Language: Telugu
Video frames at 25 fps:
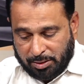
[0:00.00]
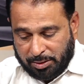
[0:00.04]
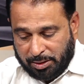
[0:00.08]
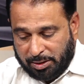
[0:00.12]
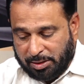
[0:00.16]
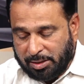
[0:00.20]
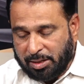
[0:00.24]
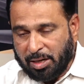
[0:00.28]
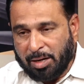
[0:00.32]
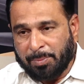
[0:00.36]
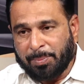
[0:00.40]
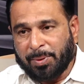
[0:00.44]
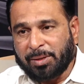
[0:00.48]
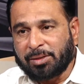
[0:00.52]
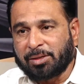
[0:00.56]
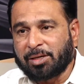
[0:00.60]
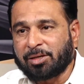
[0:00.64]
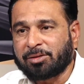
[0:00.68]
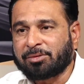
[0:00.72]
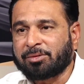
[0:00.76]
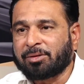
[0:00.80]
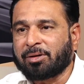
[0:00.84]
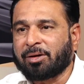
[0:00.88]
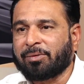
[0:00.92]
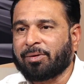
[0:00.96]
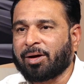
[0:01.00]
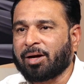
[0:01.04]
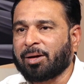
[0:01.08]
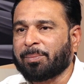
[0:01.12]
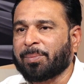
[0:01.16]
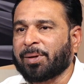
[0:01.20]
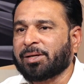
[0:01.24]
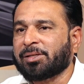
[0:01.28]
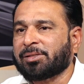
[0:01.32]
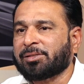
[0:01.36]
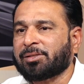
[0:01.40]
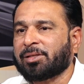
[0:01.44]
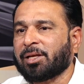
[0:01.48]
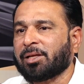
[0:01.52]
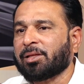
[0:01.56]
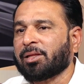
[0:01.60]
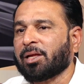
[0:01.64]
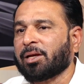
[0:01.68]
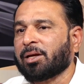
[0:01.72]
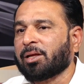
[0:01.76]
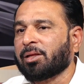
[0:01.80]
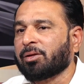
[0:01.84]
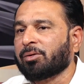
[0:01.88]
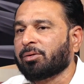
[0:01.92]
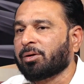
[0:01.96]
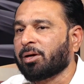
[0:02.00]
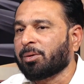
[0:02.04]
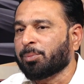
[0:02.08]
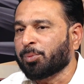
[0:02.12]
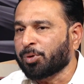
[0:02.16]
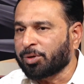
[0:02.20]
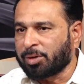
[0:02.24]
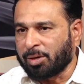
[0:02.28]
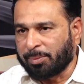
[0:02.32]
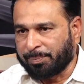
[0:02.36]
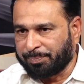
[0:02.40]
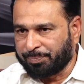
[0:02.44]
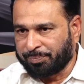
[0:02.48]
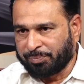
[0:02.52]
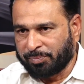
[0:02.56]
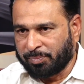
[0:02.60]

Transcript: ఇక్కడ పనిచేస్తున్న వాళ్ళ పరిస్థితి ఏందనేది కూడా ముఖ్యం